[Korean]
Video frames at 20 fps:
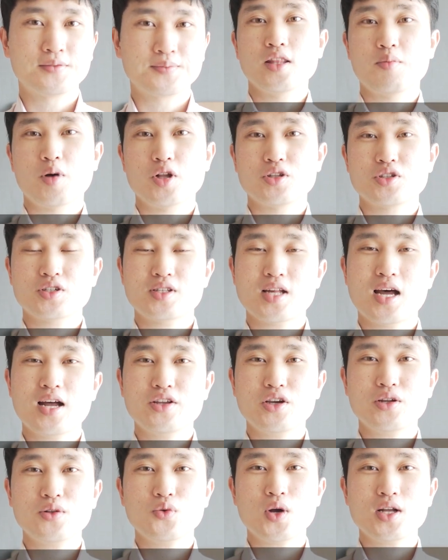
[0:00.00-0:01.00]
네, 먼저
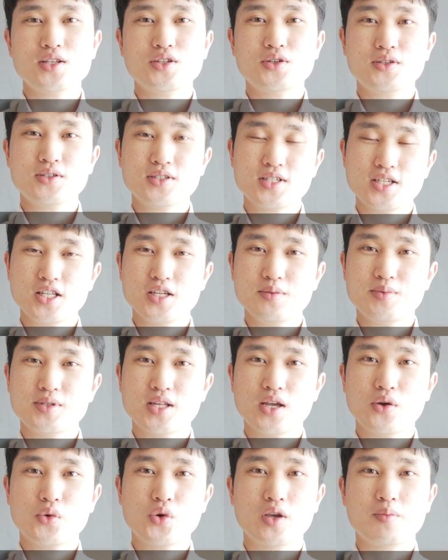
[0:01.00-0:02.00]
4년 과정
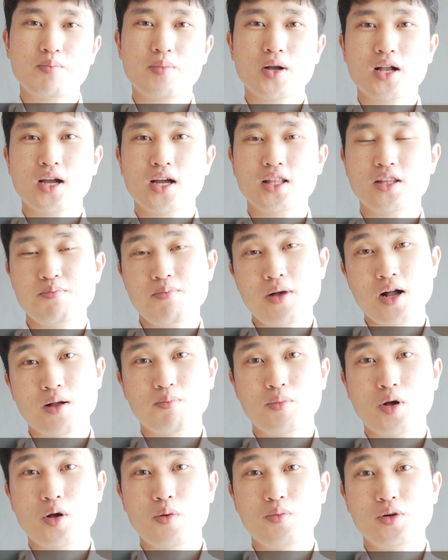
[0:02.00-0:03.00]
신입생으로 입학하는
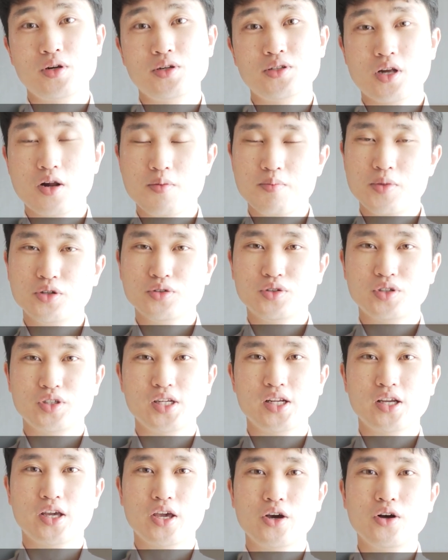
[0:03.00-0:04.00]
방법을
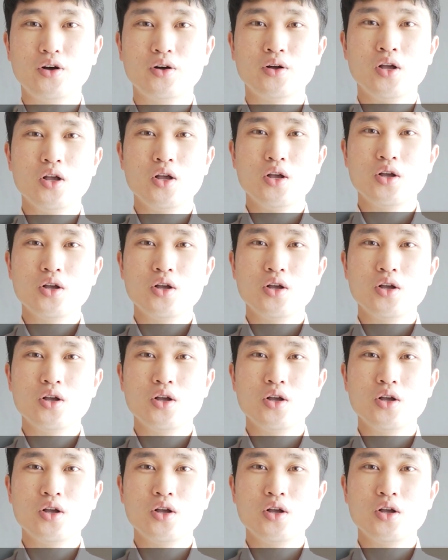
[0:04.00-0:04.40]
설명드릴게요.